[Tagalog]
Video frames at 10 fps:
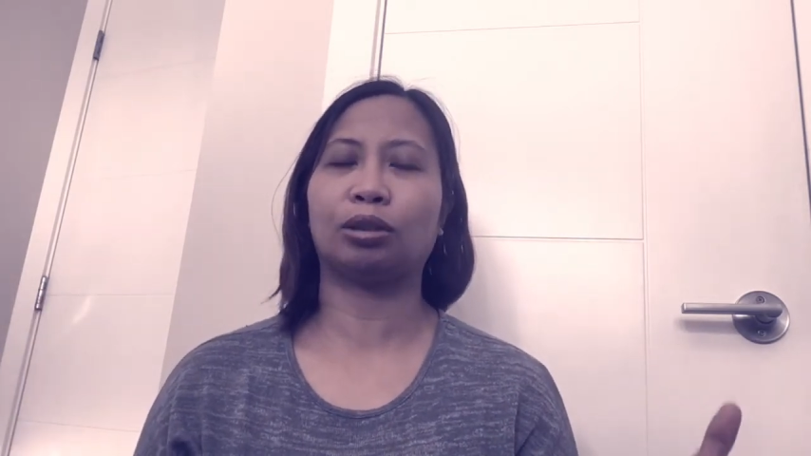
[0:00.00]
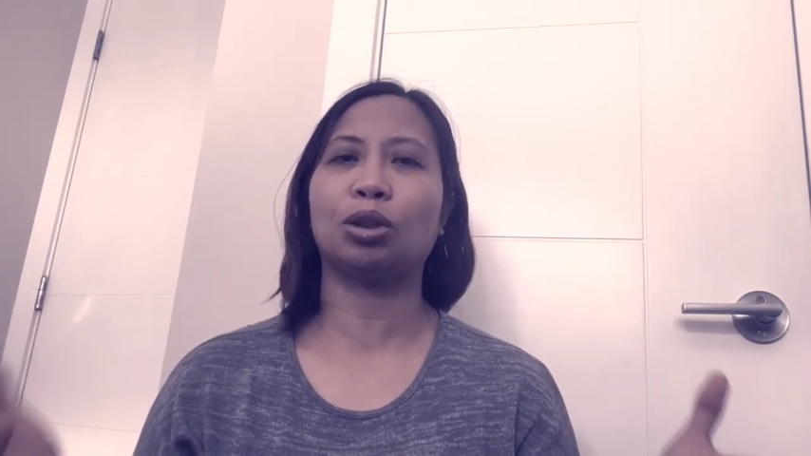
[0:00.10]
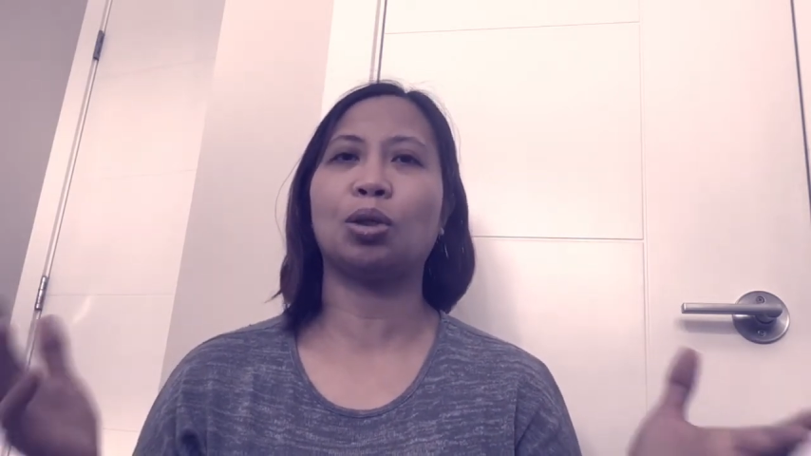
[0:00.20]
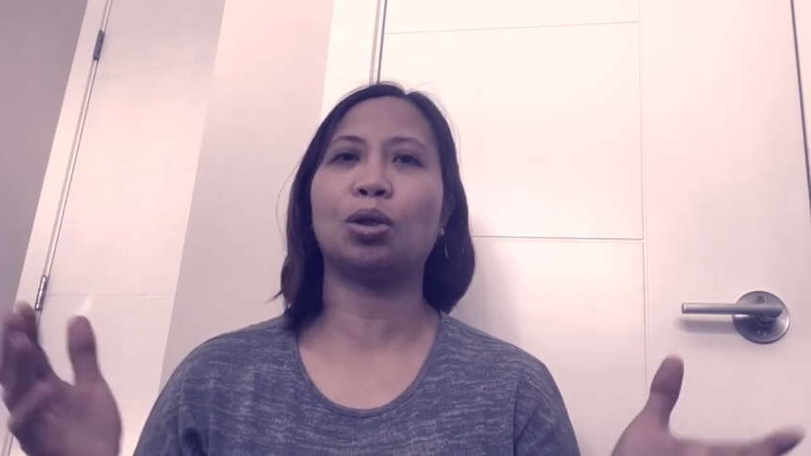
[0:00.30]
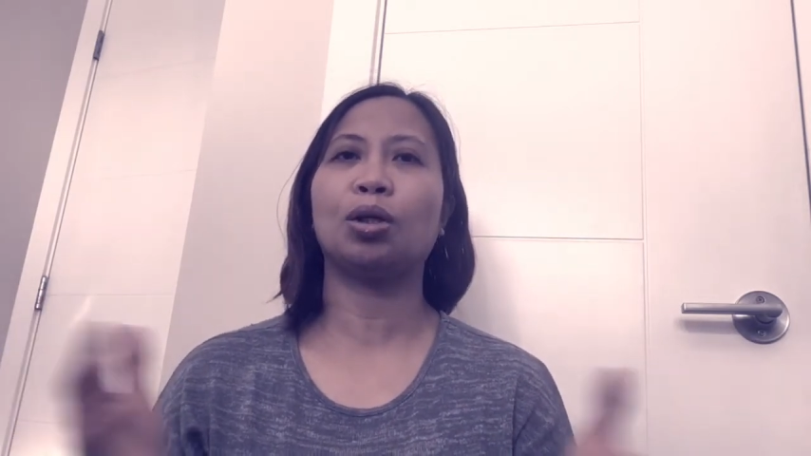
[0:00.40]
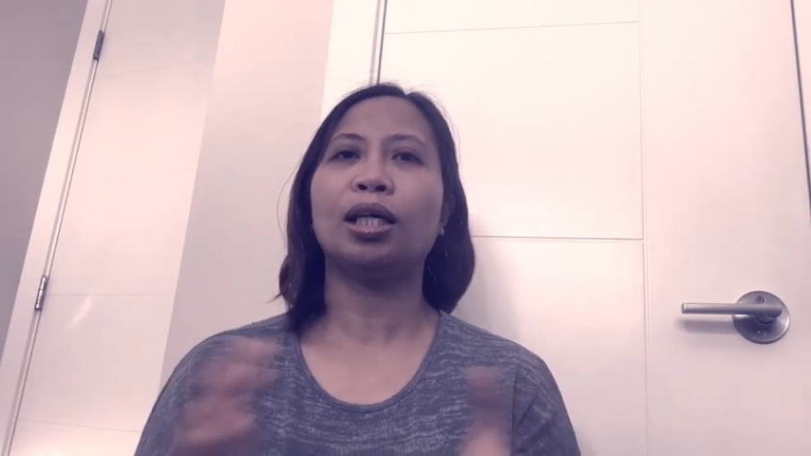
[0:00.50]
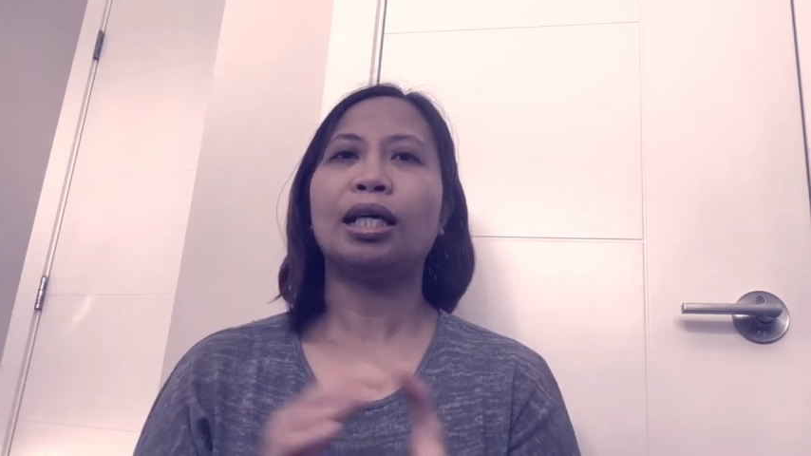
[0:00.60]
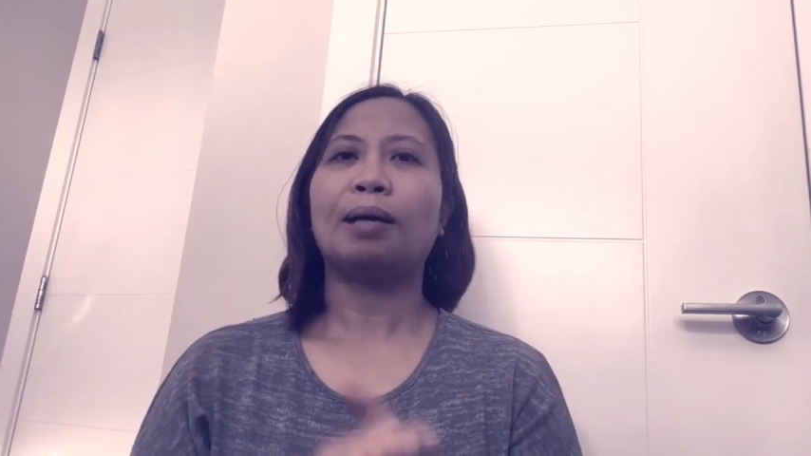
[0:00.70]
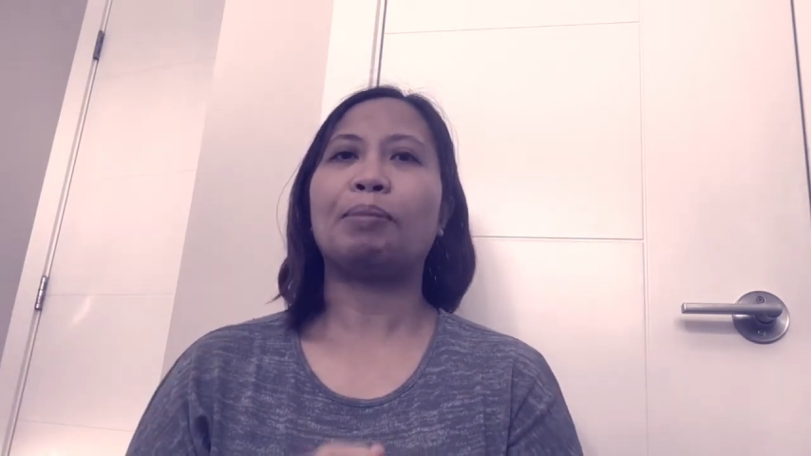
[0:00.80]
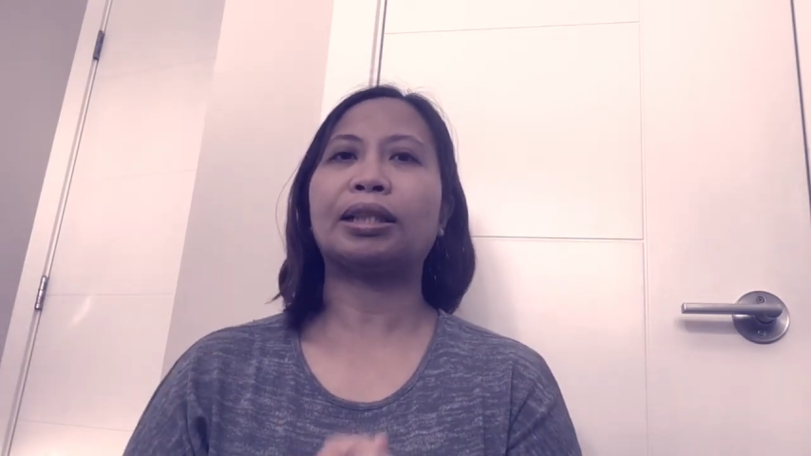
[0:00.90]
So,
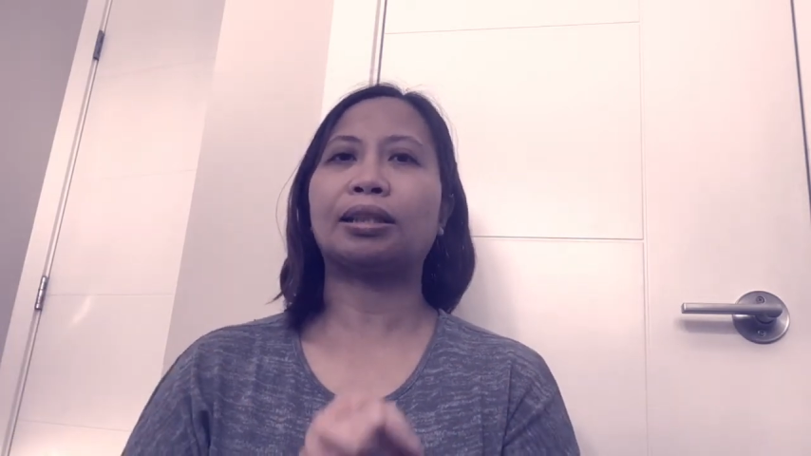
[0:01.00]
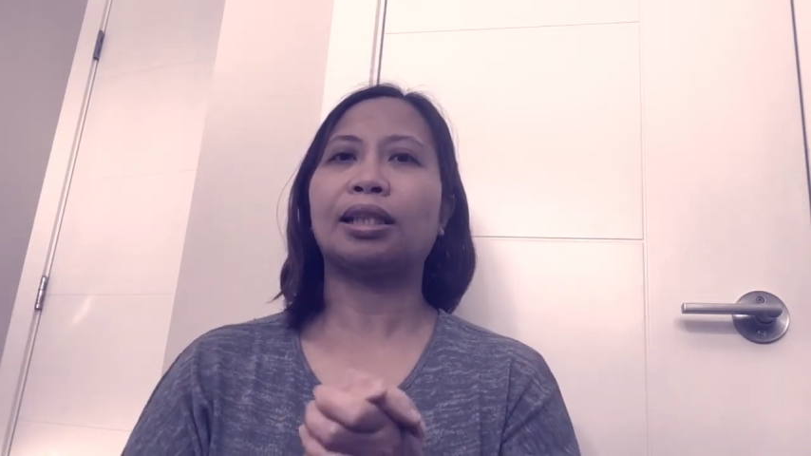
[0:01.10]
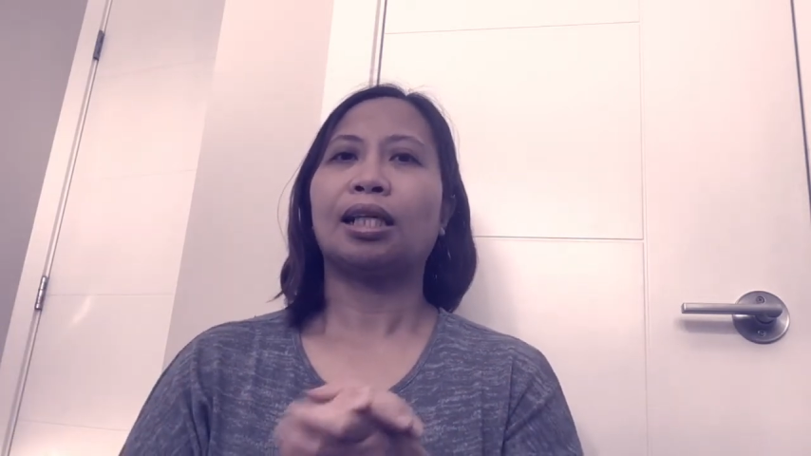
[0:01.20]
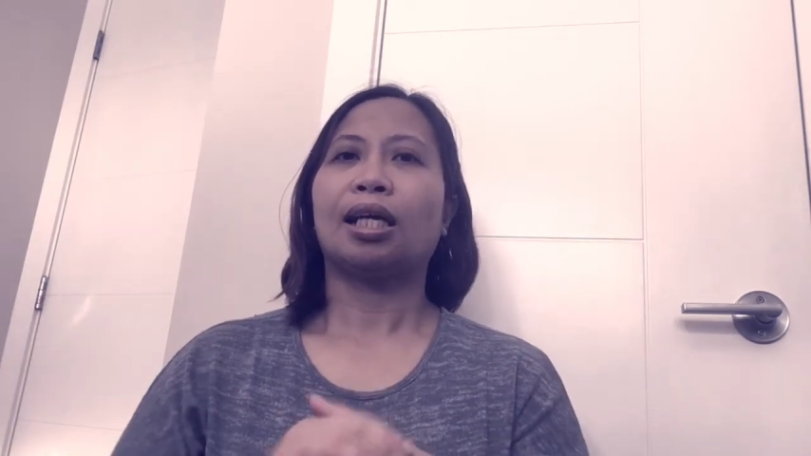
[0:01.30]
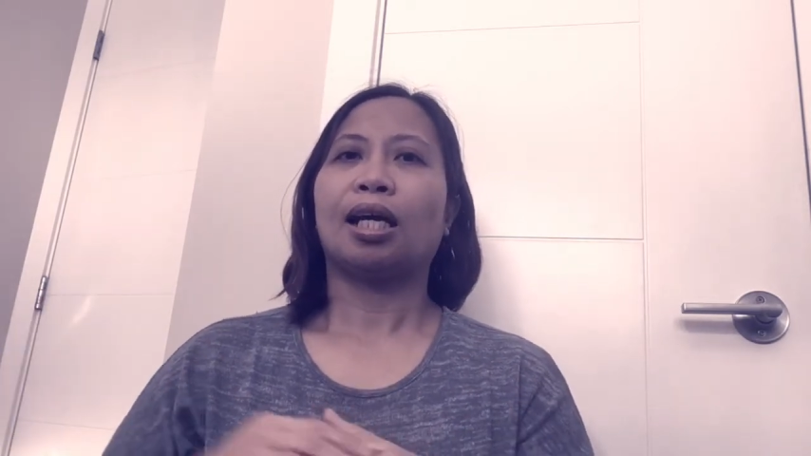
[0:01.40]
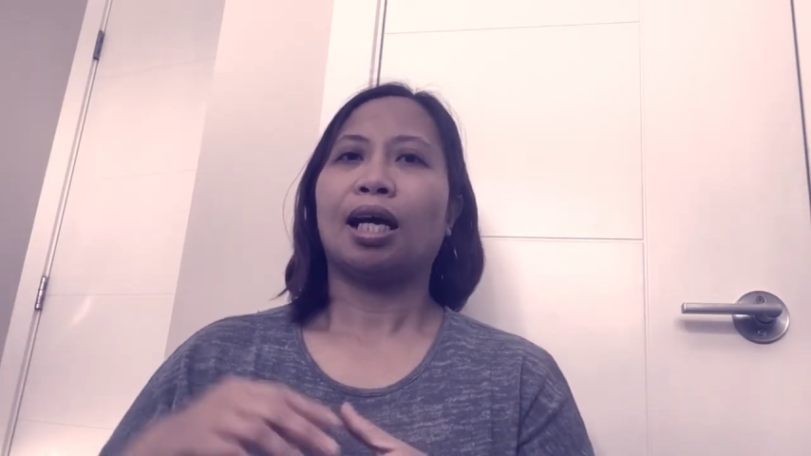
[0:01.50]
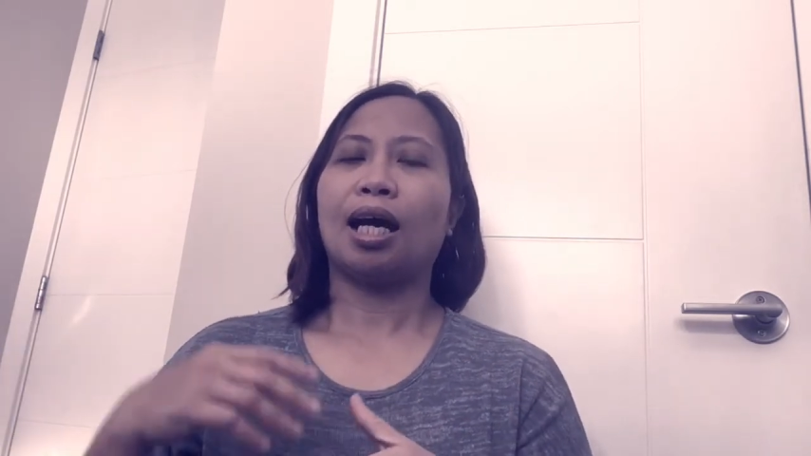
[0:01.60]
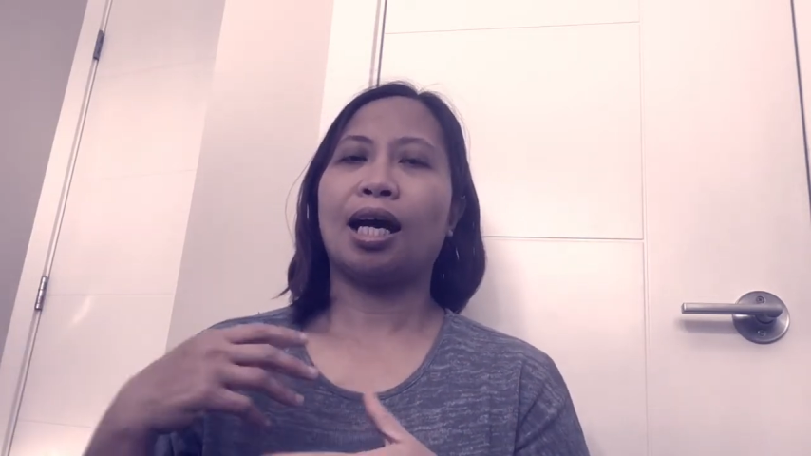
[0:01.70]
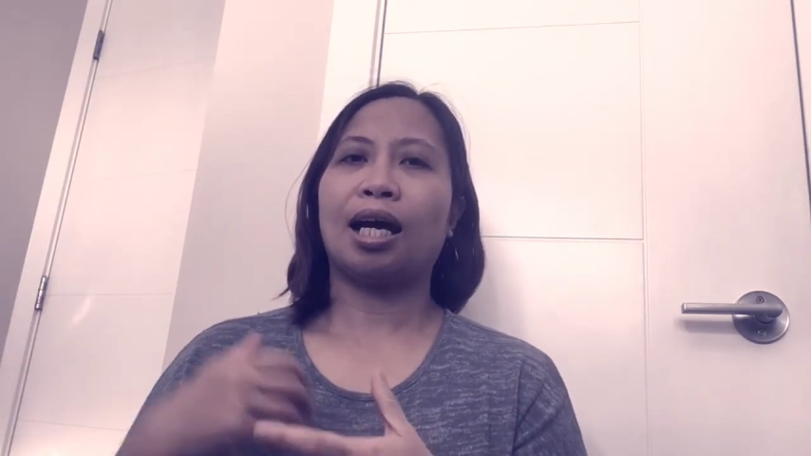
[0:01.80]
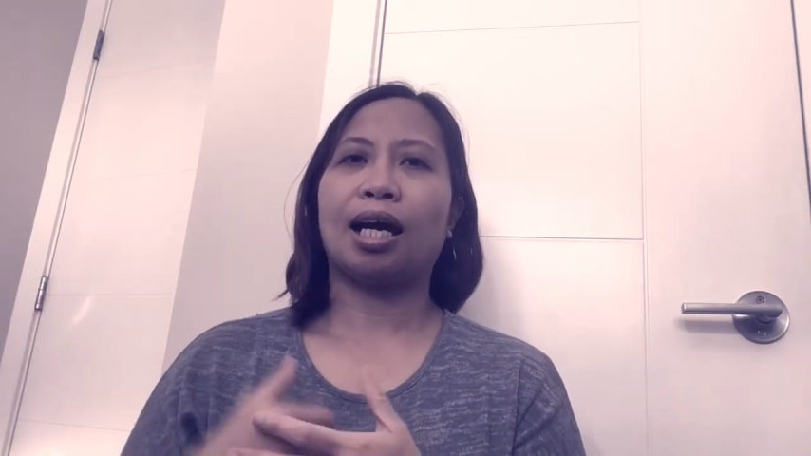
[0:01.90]
mas
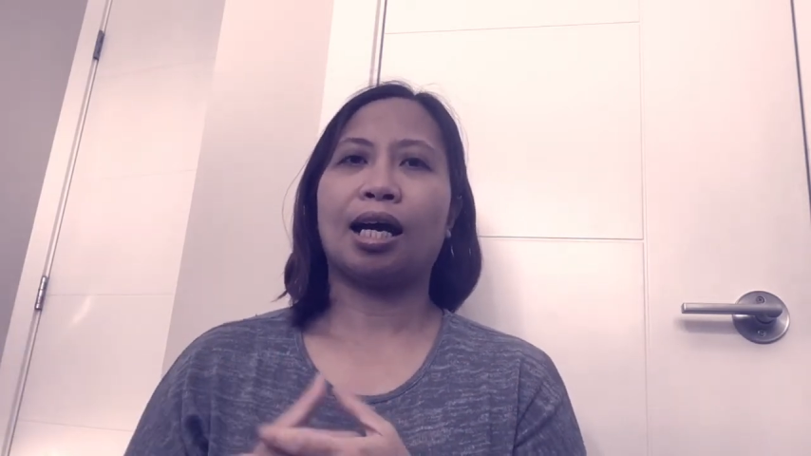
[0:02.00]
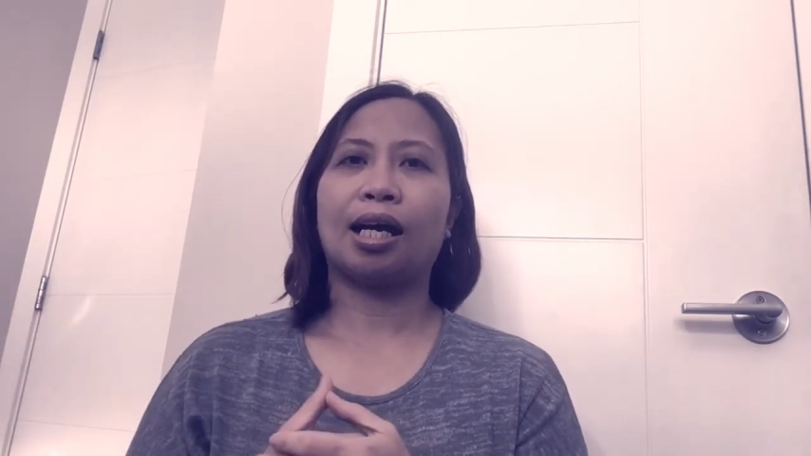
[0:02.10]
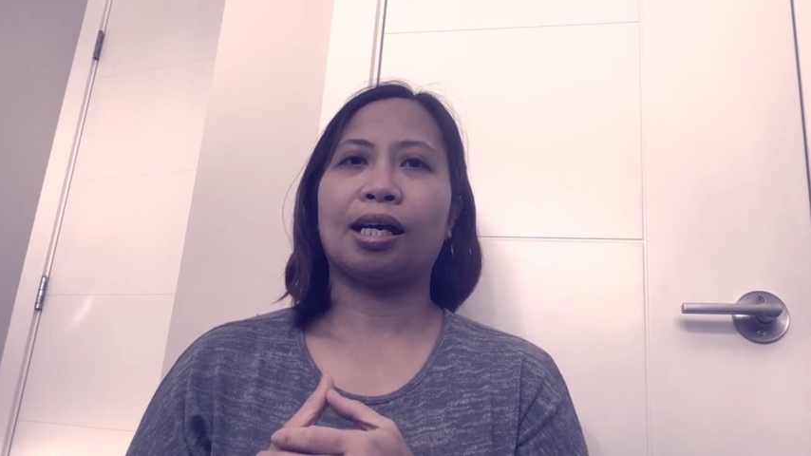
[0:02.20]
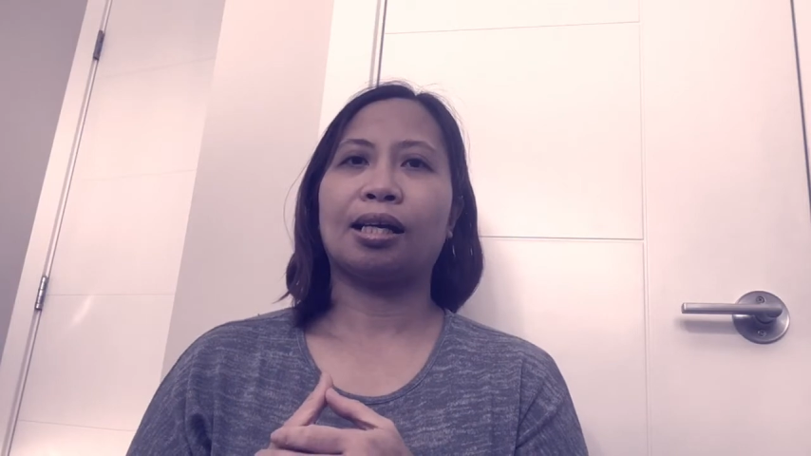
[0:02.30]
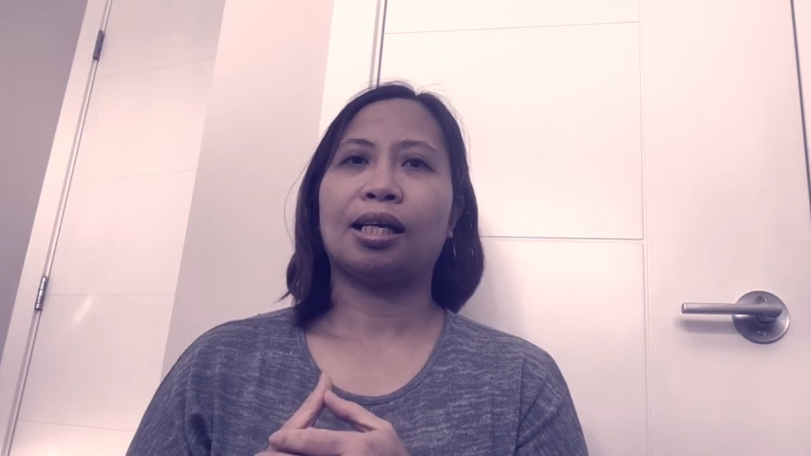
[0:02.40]
uh,